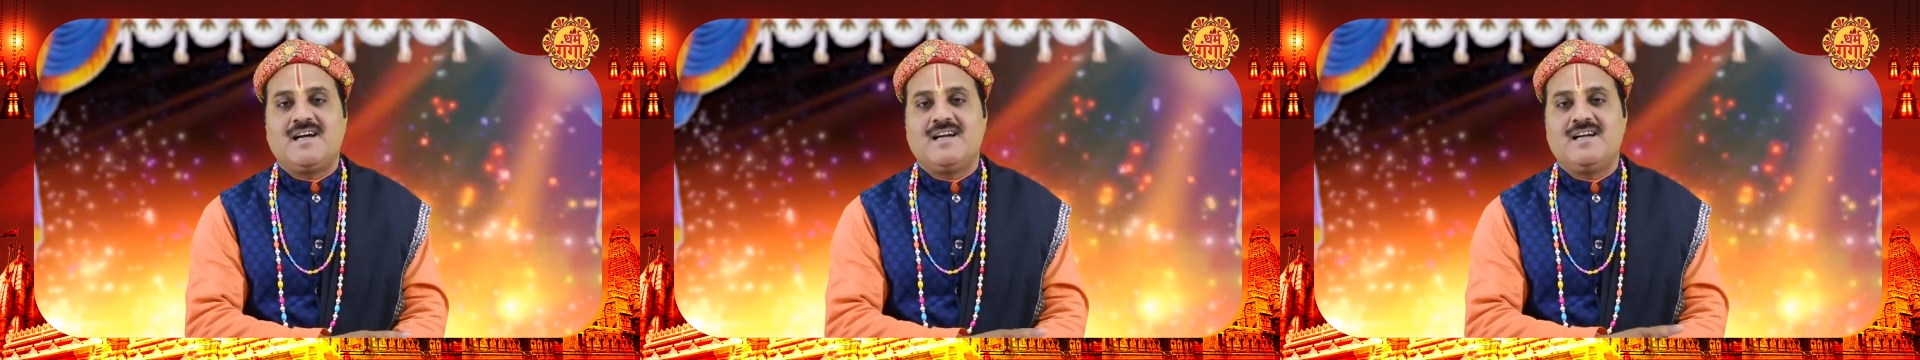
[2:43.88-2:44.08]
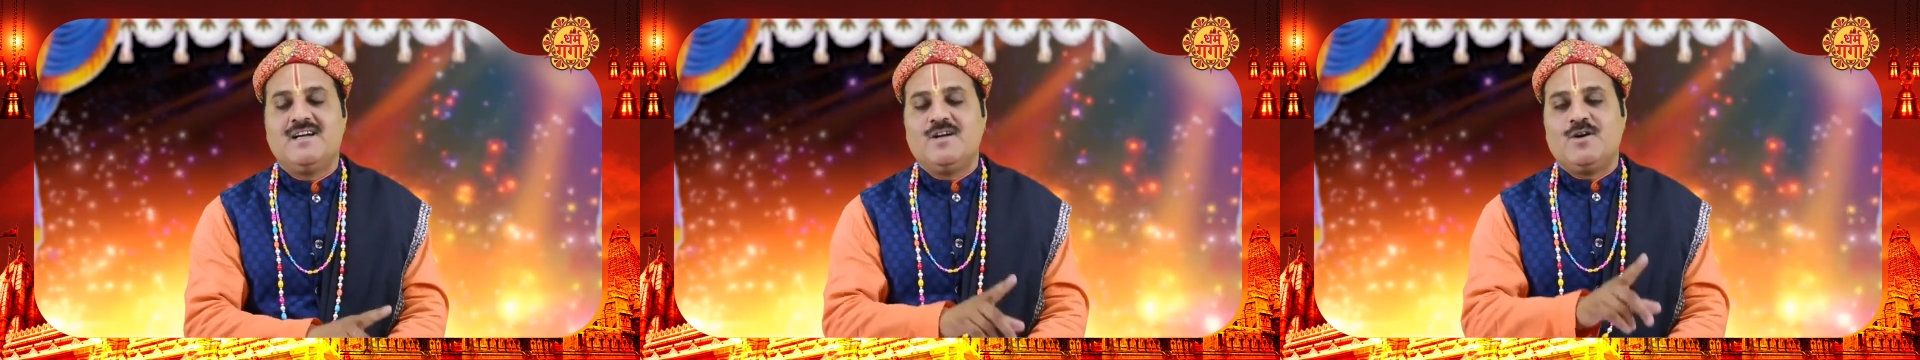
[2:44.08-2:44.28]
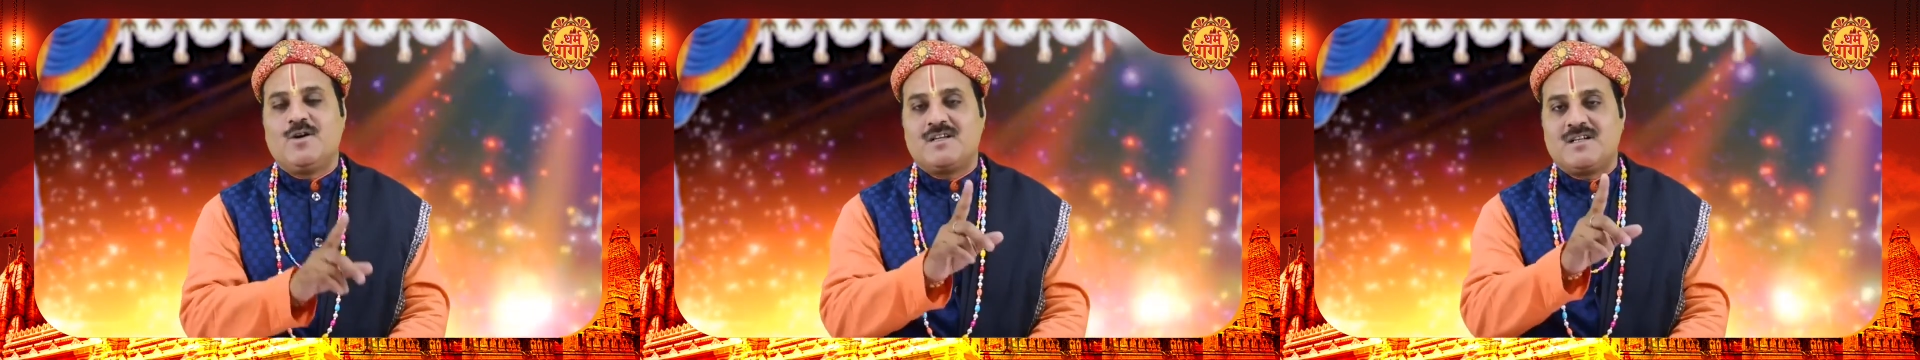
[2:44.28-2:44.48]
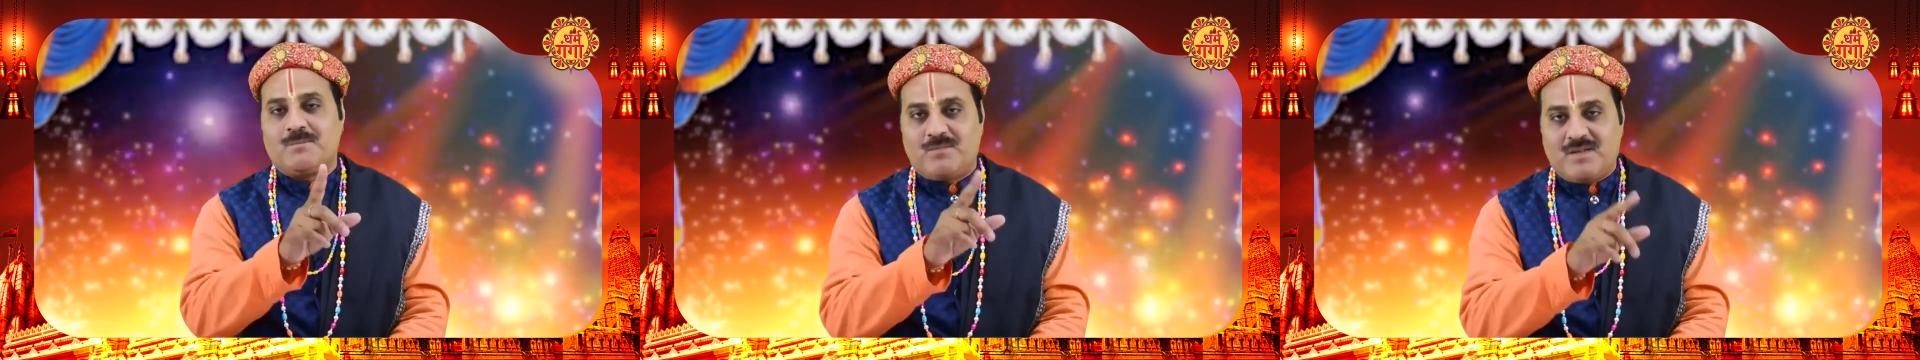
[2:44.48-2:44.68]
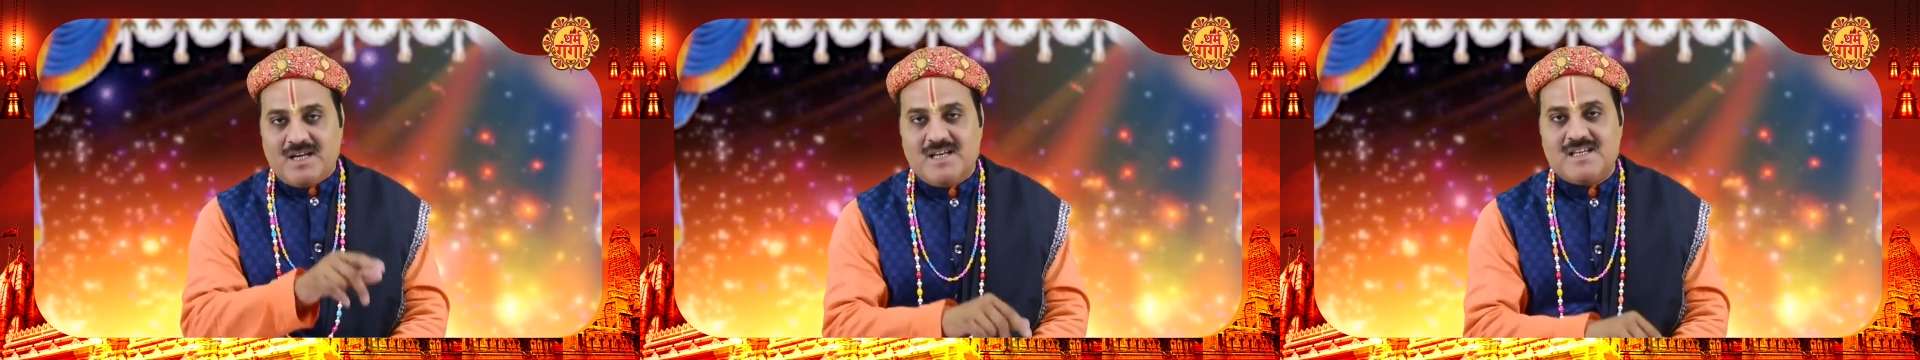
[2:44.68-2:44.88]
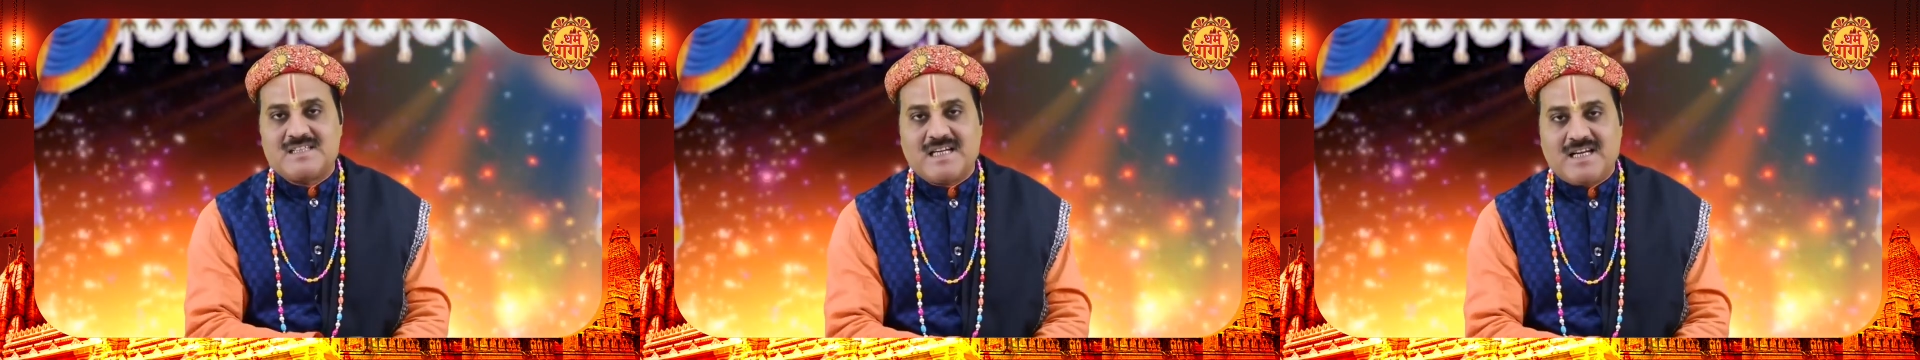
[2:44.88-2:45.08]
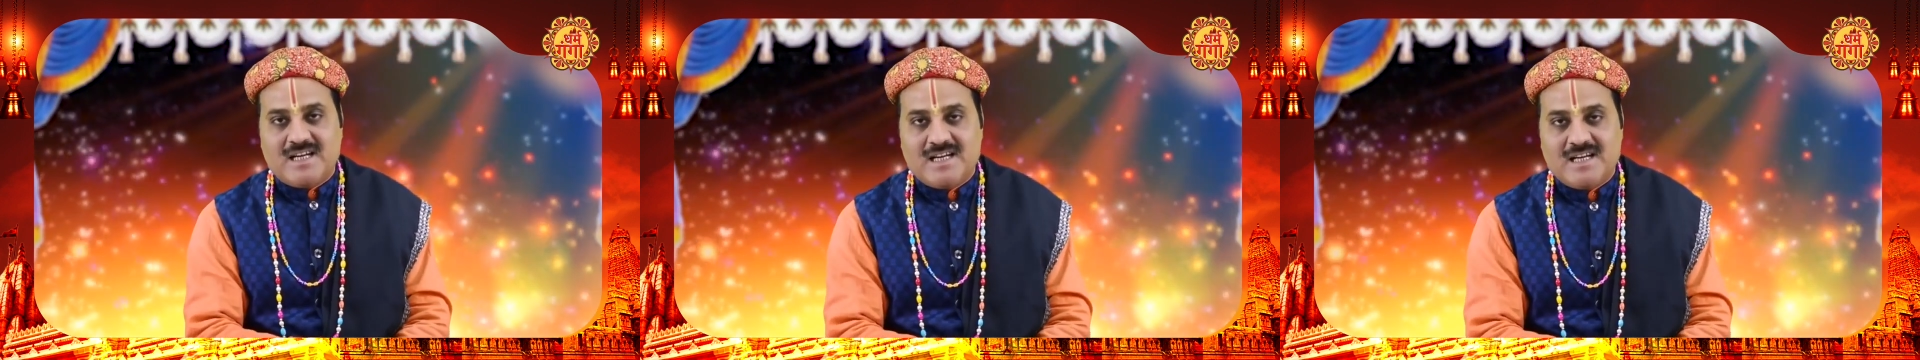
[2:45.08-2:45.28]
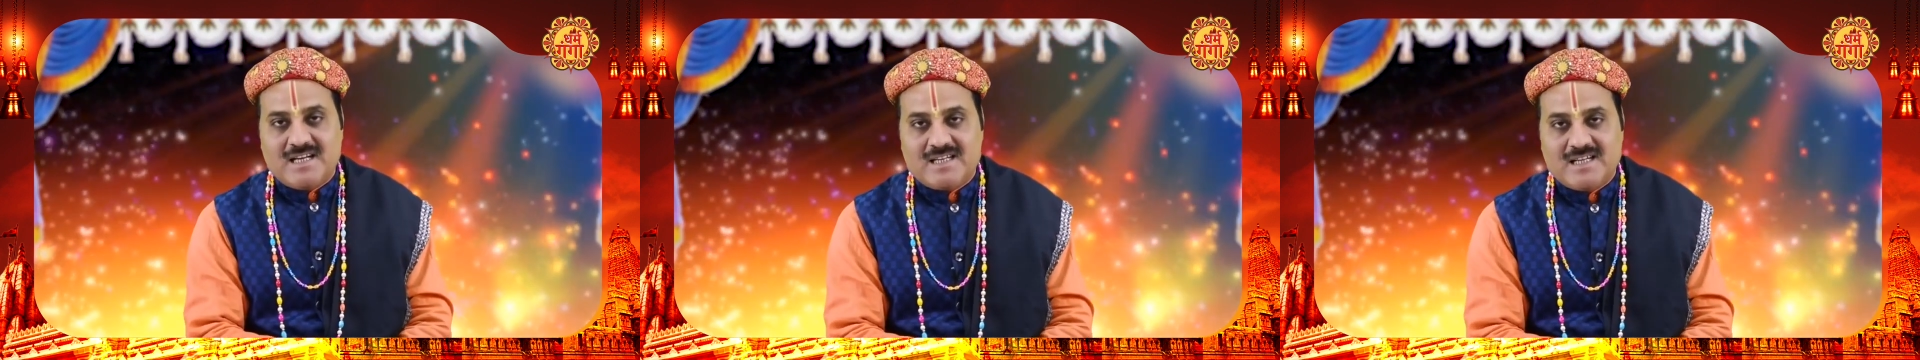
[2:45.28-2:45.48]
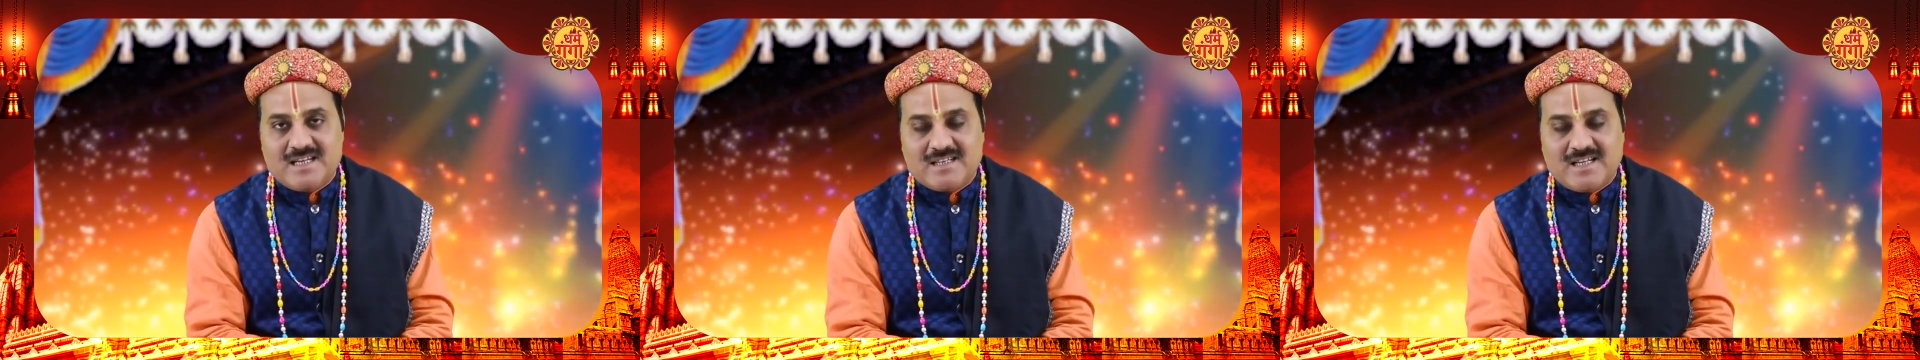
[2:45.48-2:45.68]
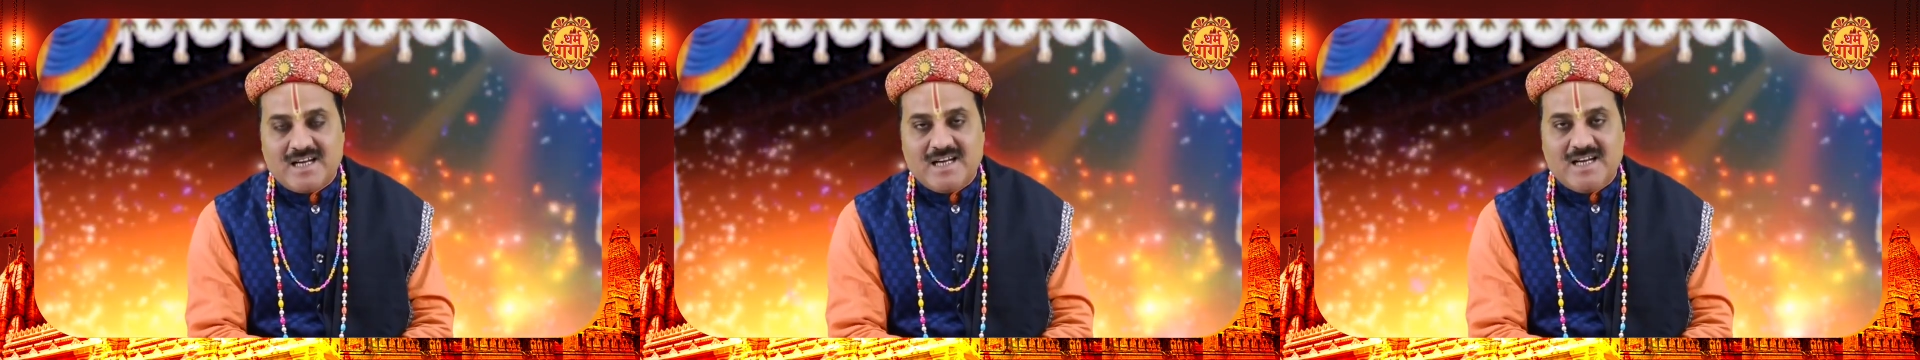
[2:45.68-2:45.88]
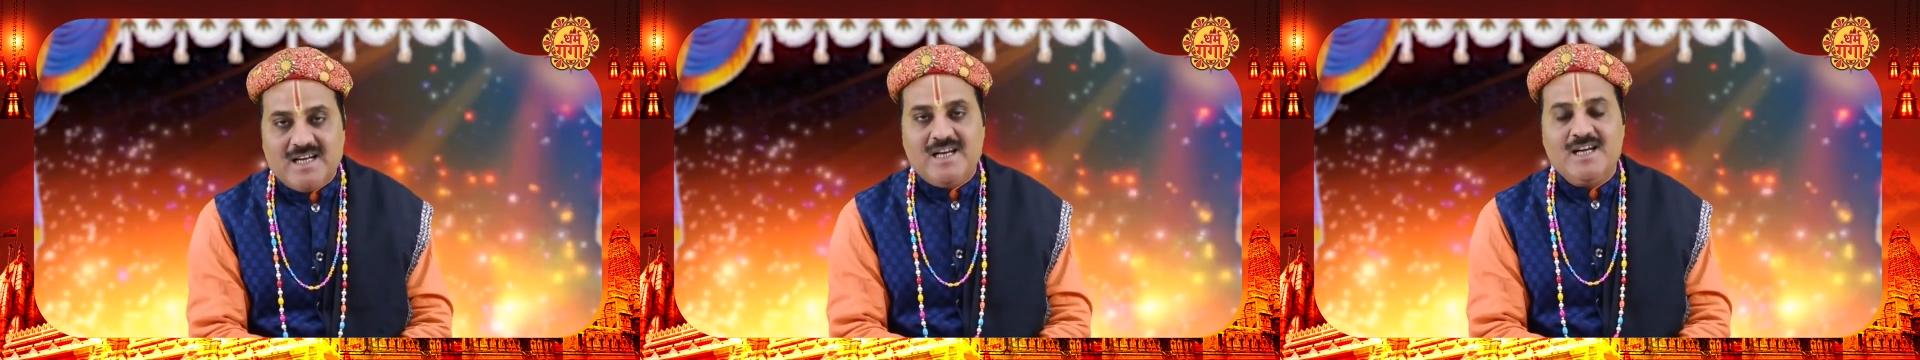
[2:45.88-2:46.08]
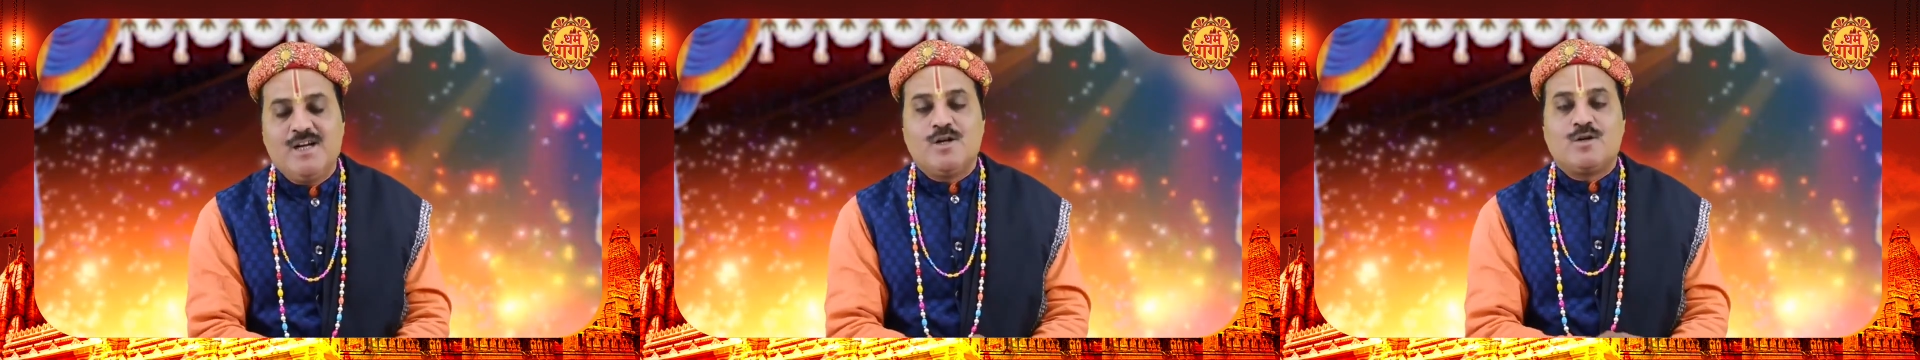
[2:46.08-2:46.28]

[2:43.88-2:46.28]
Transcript: है और जब तेल चढ़ाया जाता है